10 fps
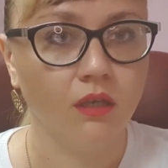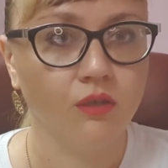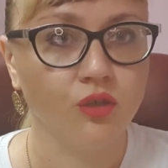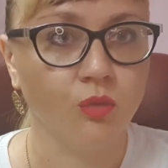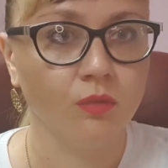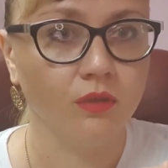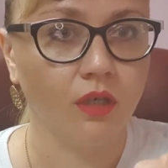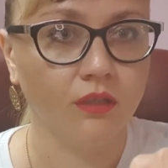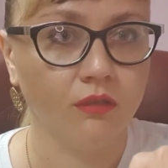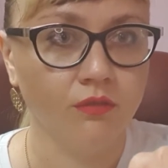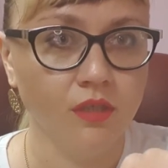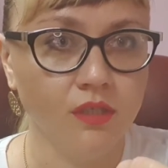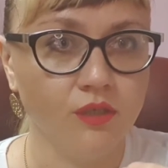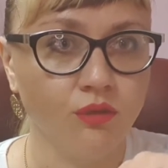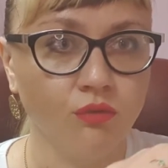Чтобы открутить,
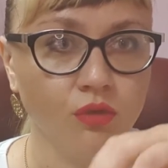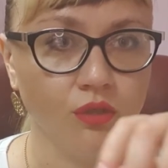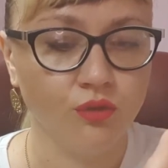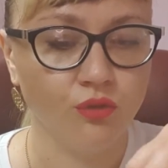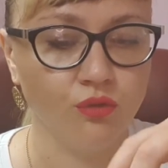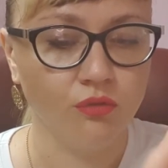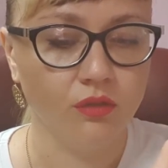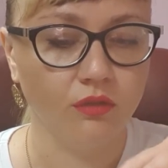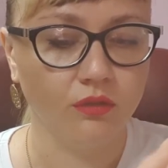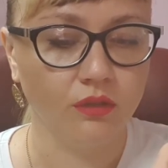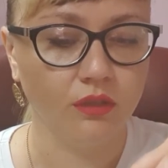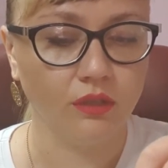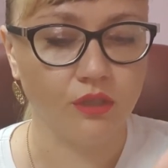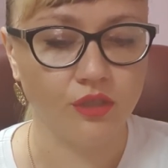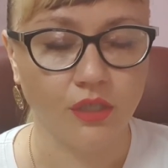значит, нужно чуть-чуть
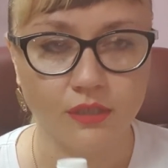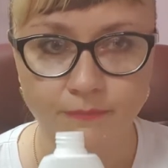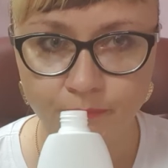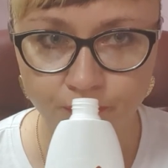нажать.